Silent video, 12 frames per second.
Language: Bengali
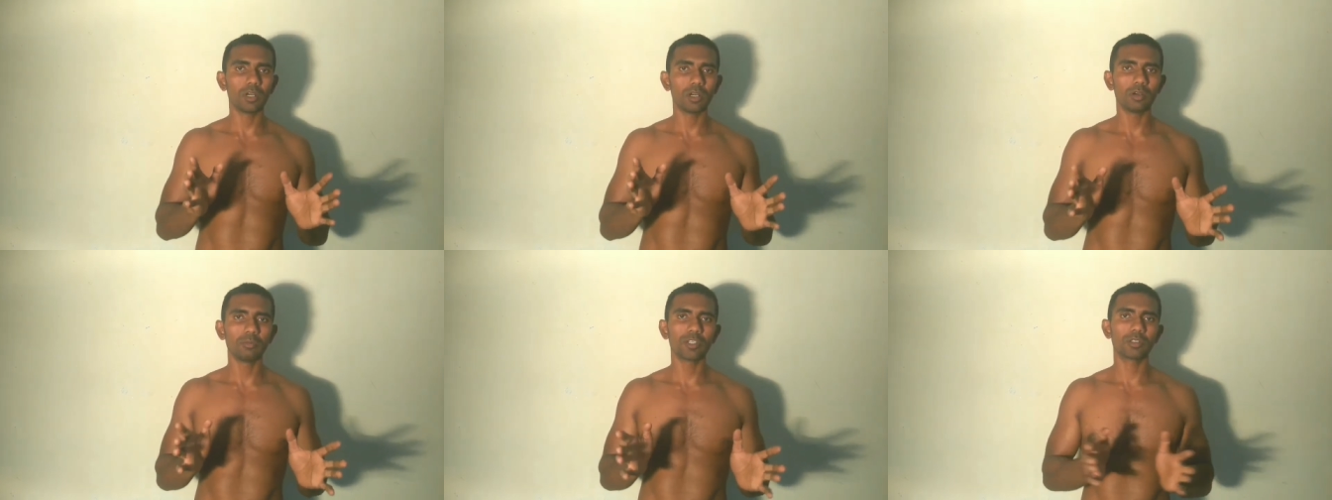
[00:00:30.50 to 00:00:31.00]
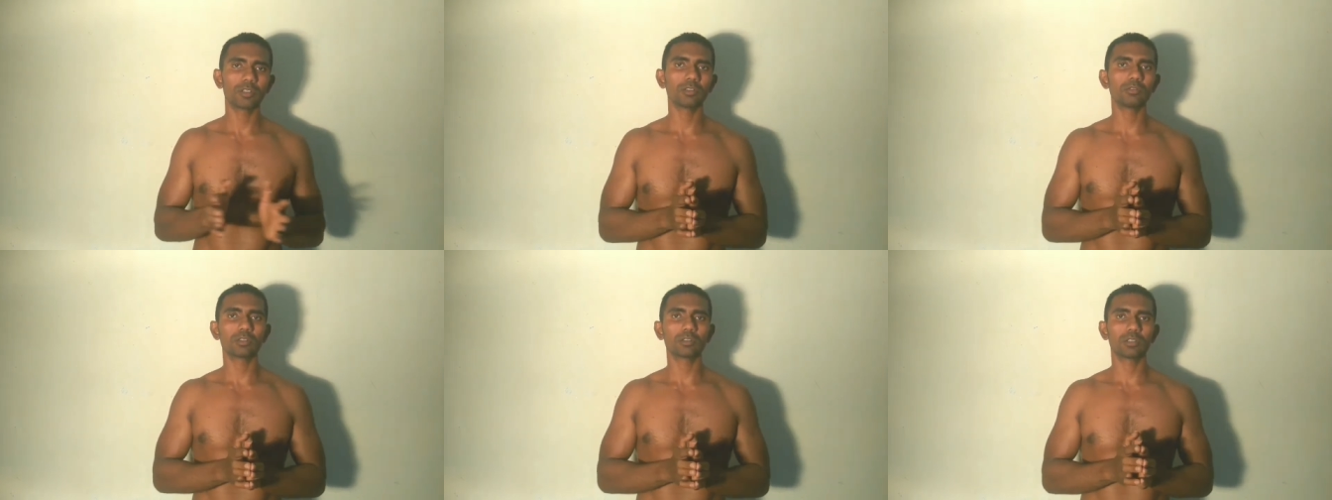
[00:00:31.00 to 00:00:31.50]
মিনারেলগুলো
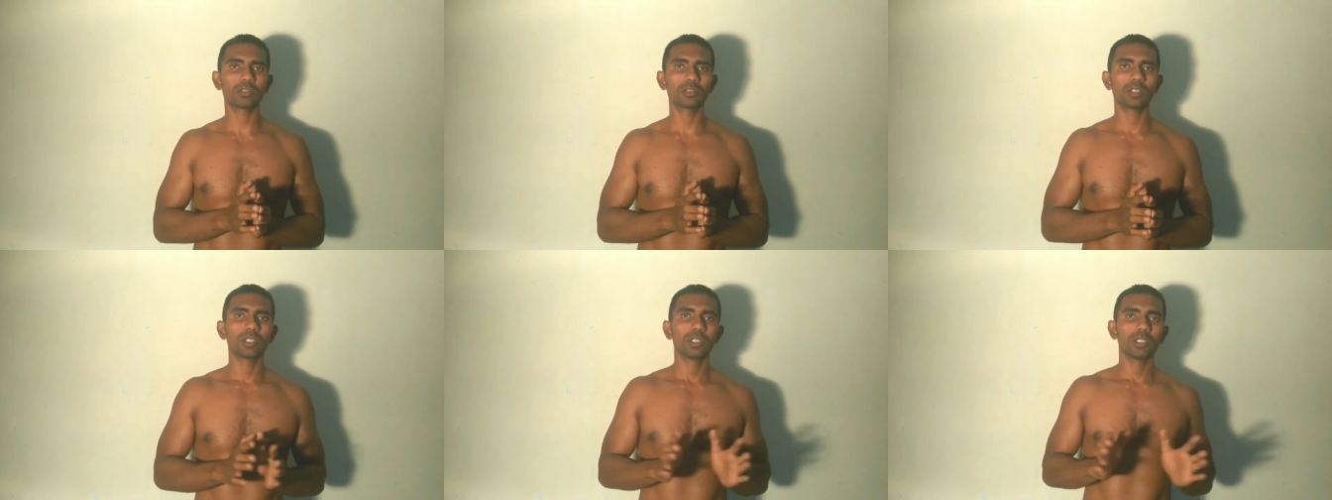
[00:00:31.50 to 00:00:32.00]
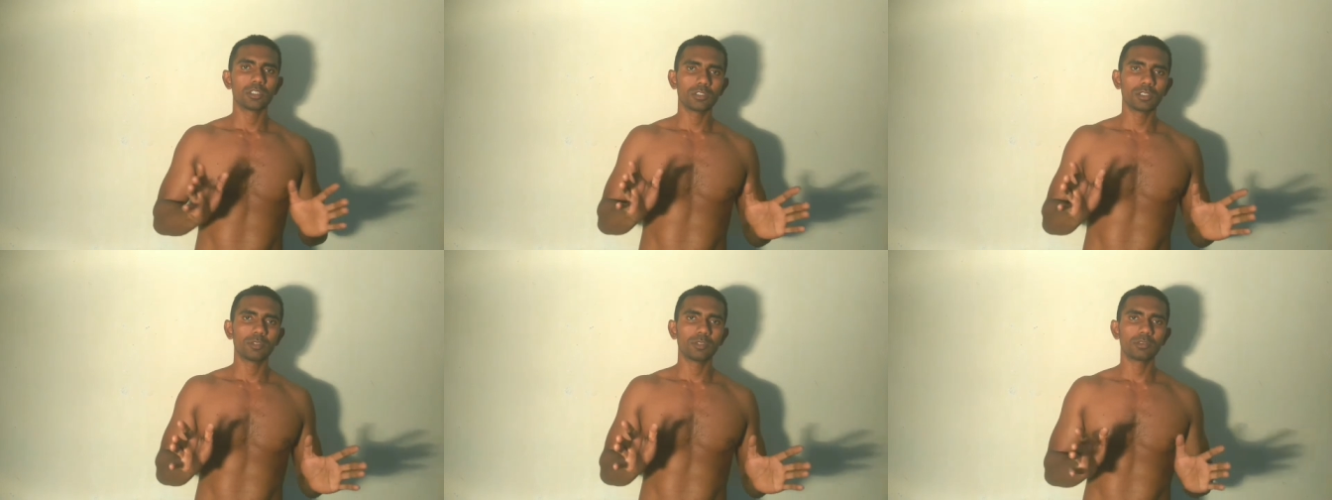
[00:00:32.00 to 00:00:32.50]
অর্থাৎ যে
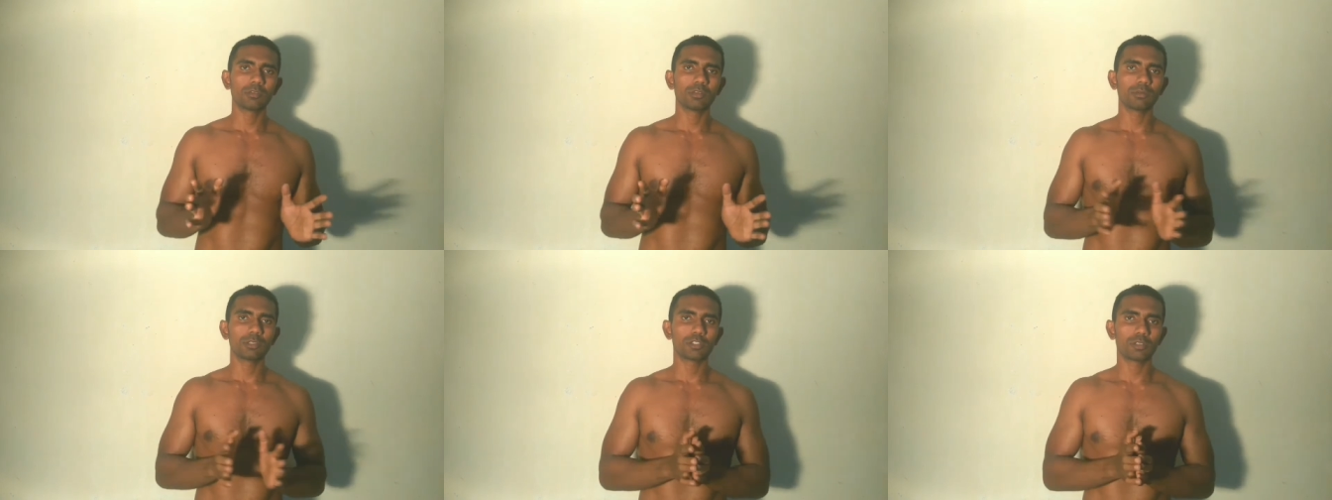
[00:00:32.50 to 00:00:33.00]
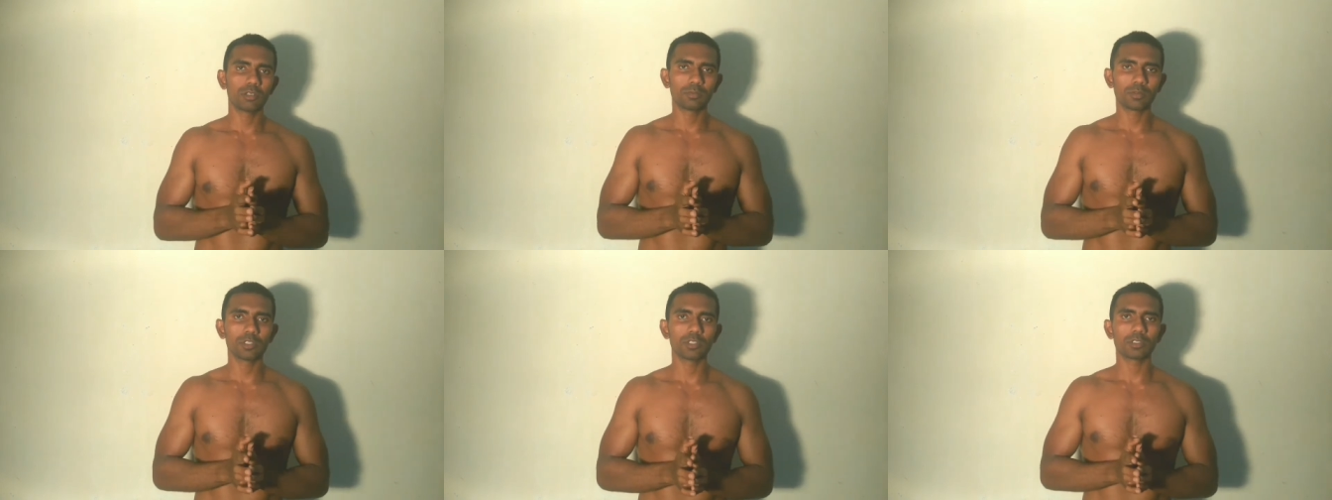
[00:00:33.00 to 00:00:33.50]
মিনারেলগুলো আমাদের শরীরে
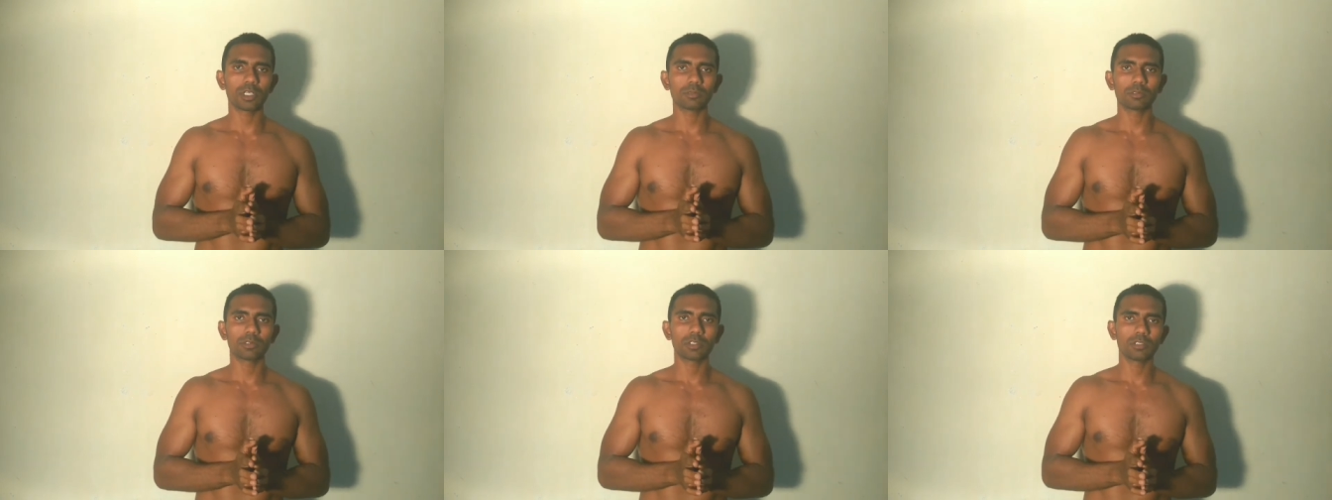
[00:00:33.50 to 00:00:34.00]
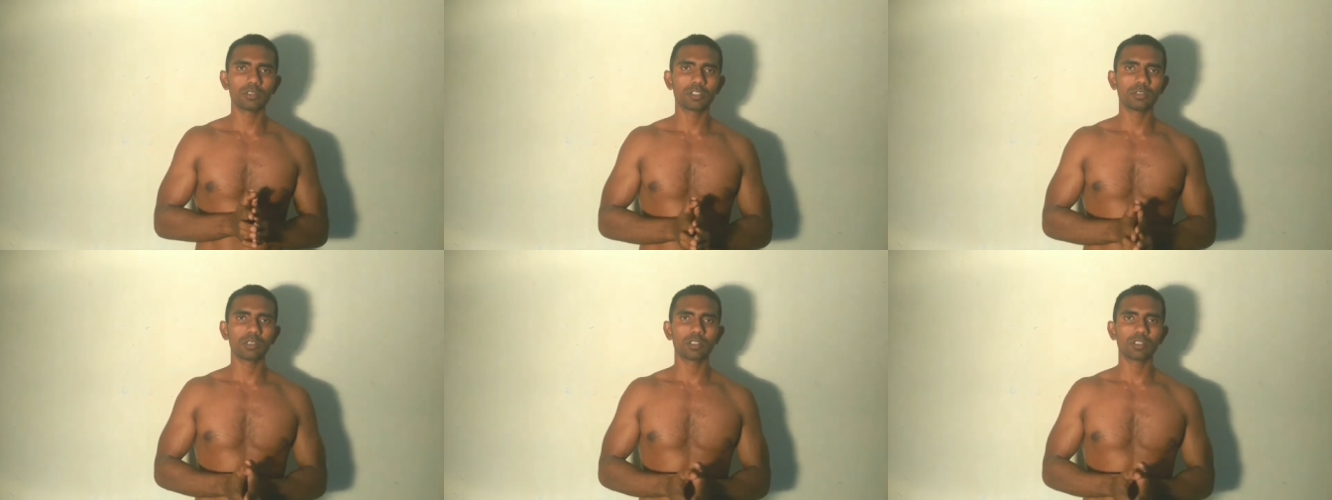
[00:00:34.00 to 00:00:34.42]
প্রয়োজন তার মধ্যে হচ্ছিল